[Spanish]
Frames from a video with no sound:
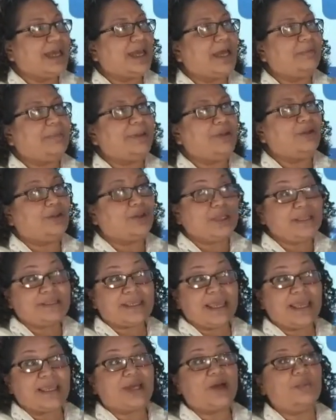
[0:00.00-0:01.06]
a
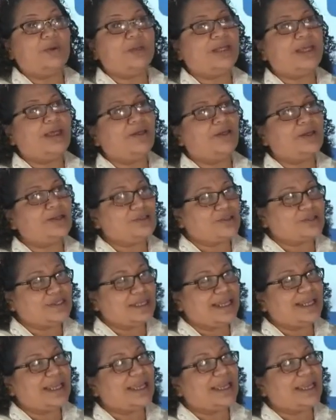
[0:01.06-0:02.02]
periodistas y comunicadores sociales